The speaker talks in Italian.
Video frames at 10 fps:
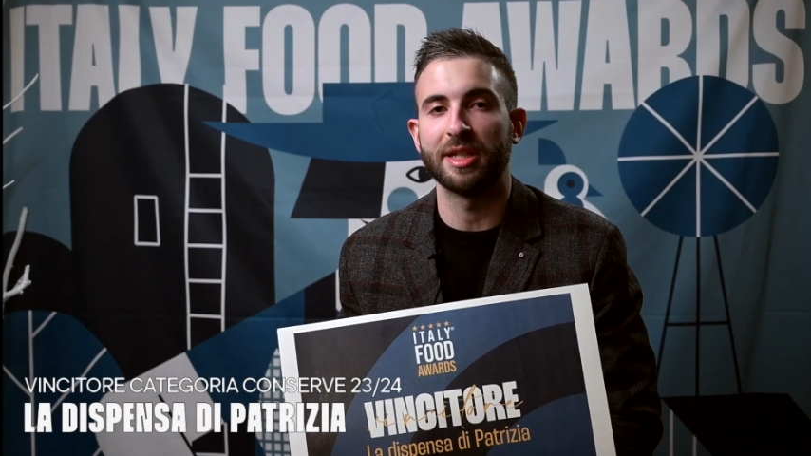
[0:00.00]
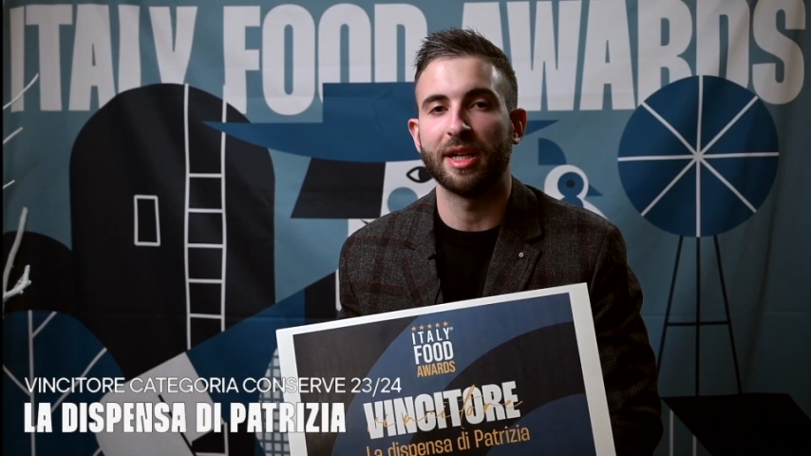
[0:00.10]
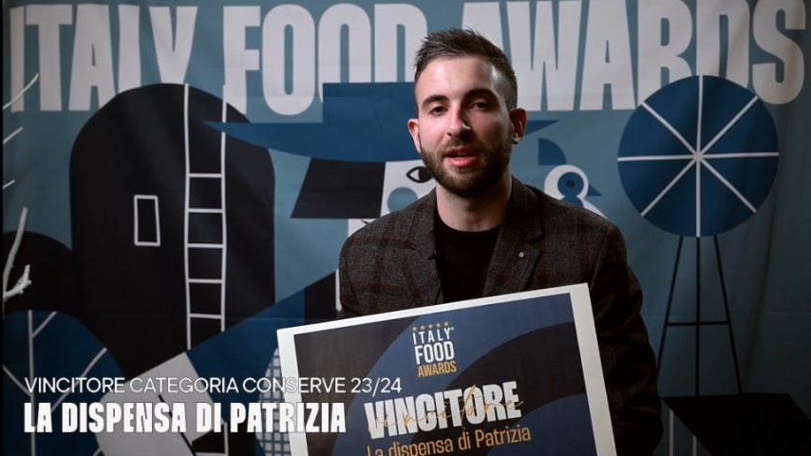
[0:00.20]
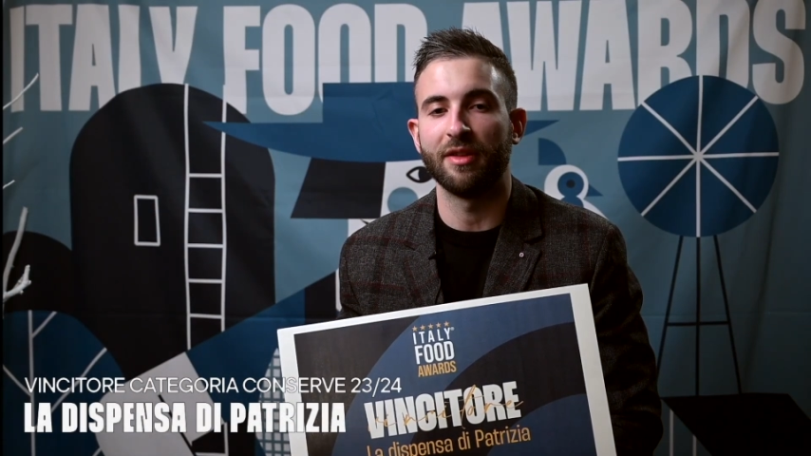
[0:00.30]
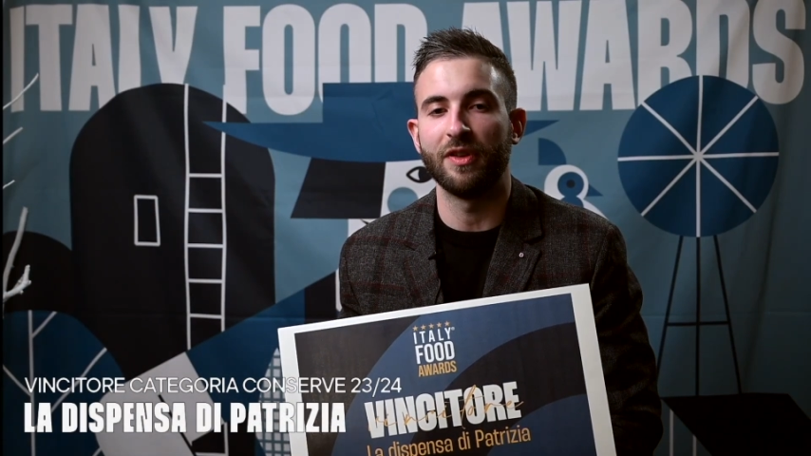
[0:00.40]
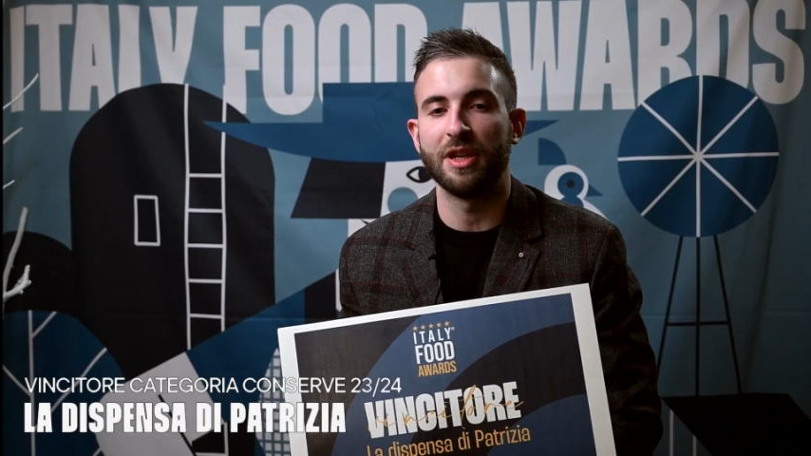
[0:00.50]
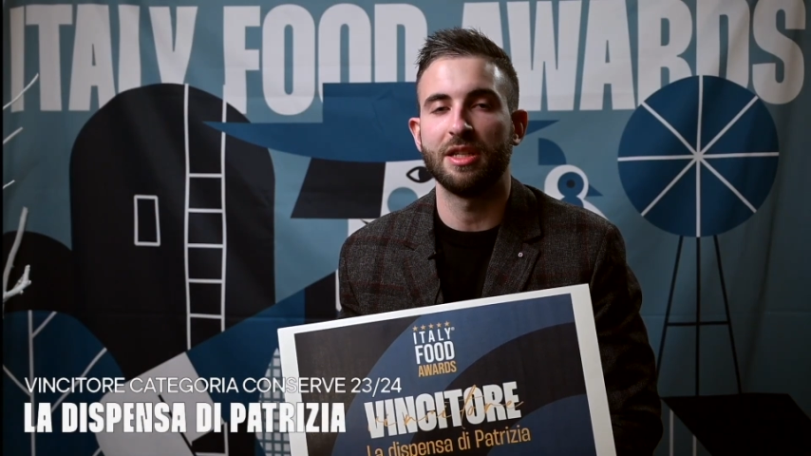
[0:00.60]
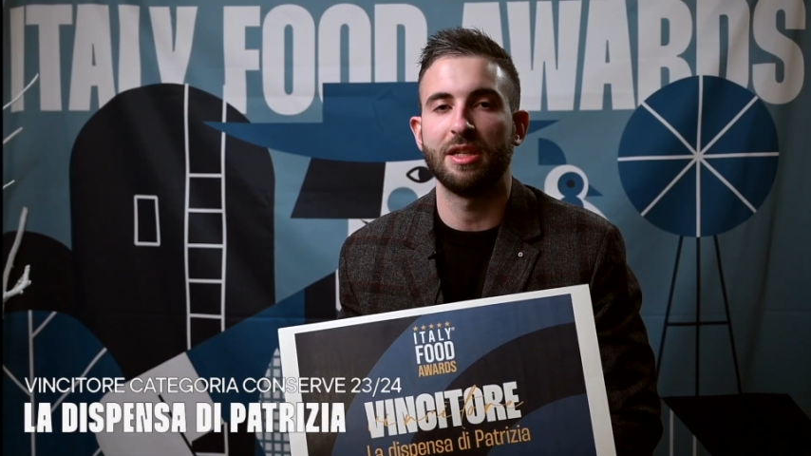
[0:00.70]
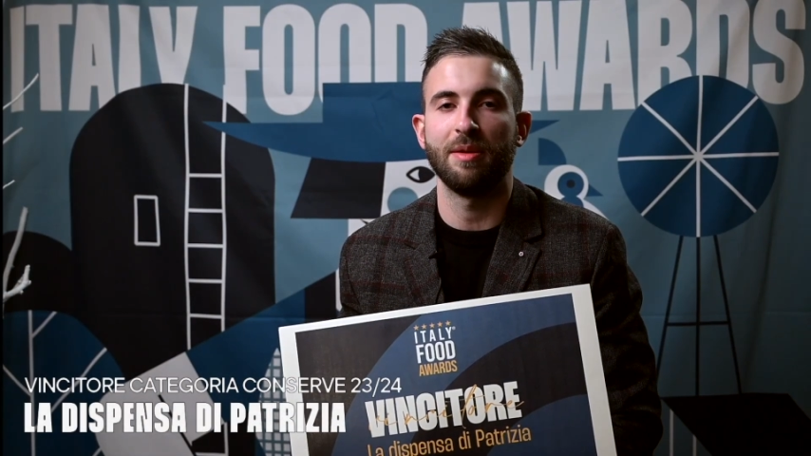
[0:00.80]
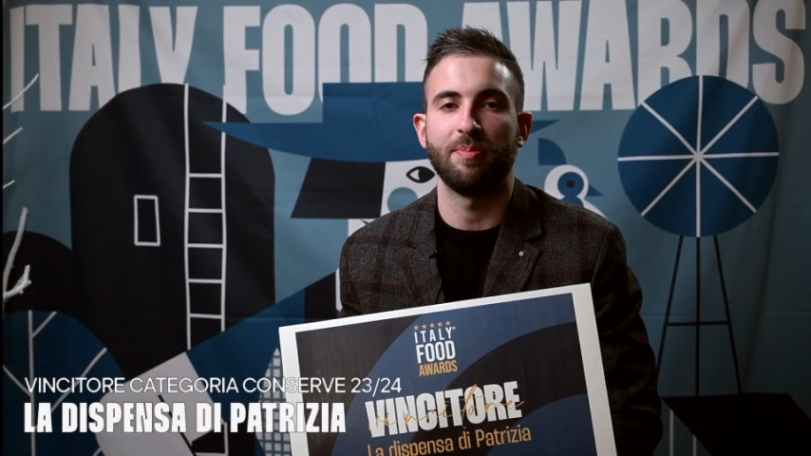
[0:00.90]

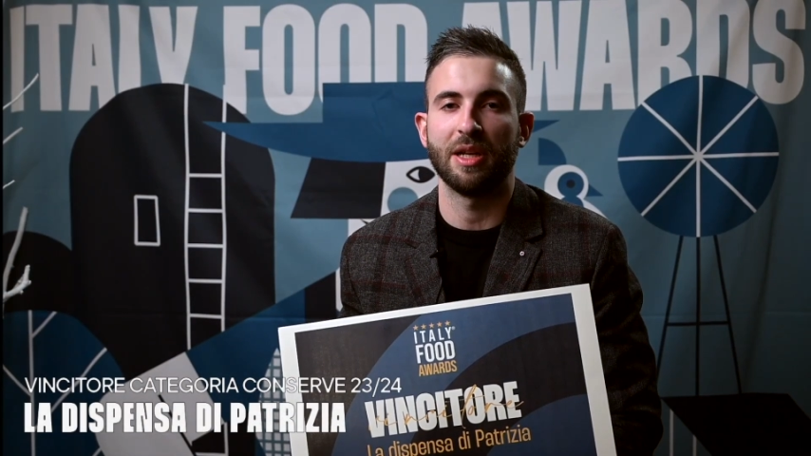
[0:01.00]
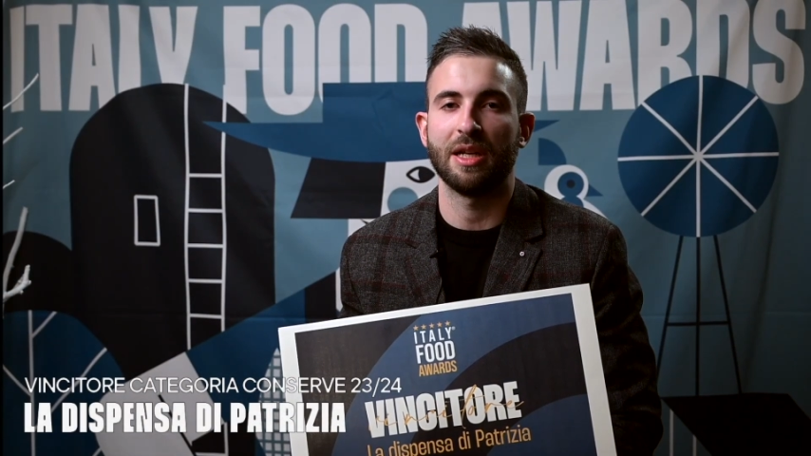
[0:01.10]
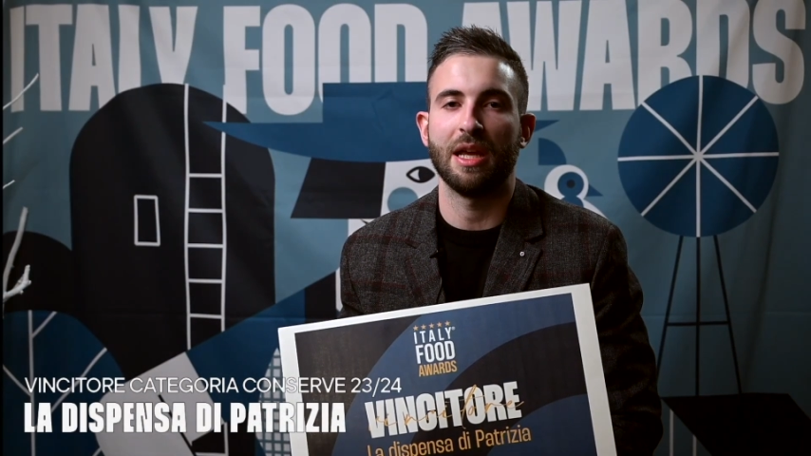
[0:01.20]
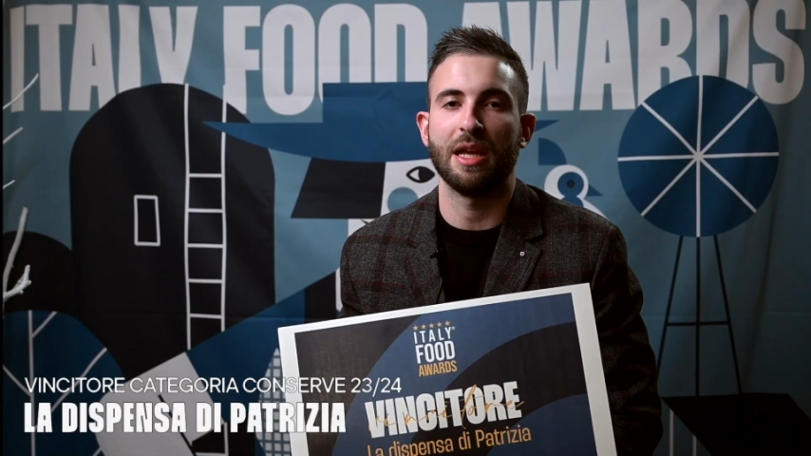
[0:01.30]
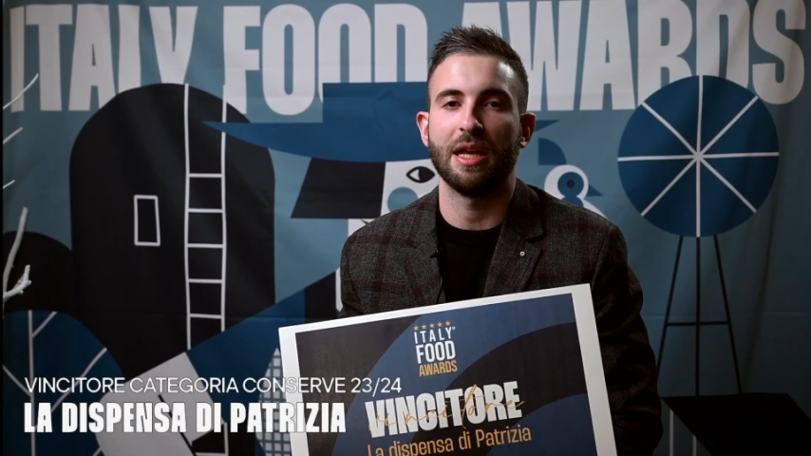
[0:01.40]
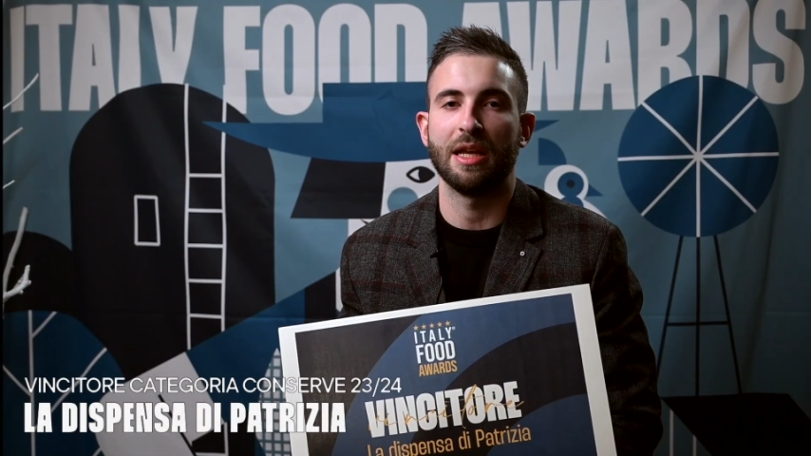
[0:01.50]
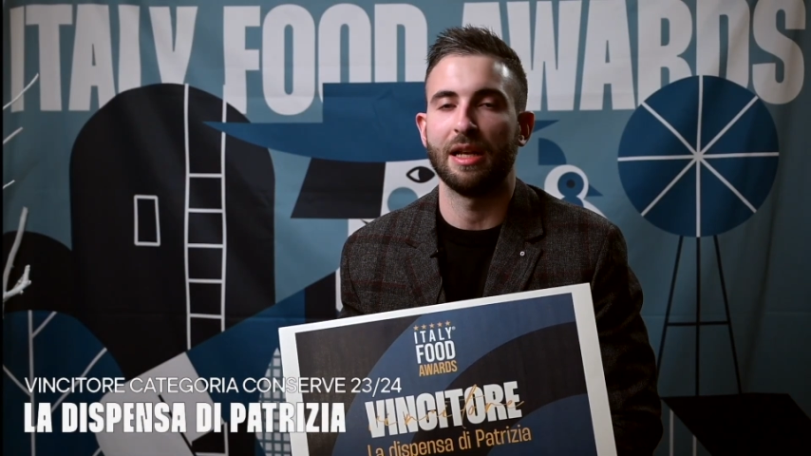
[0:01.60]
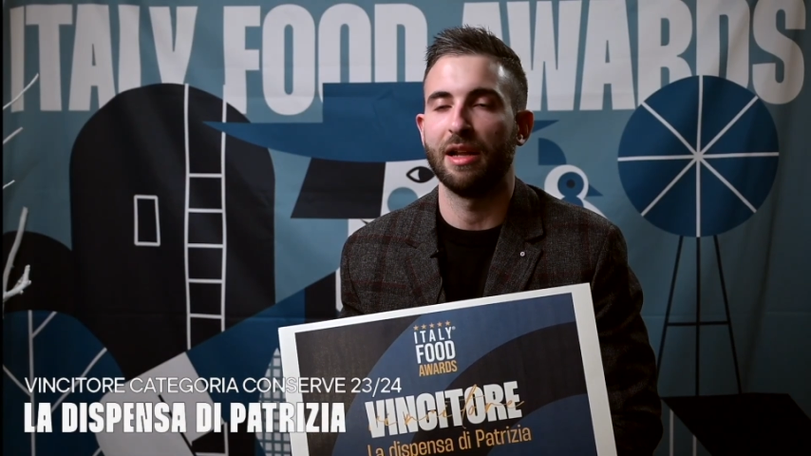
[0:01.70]
sacrifici perché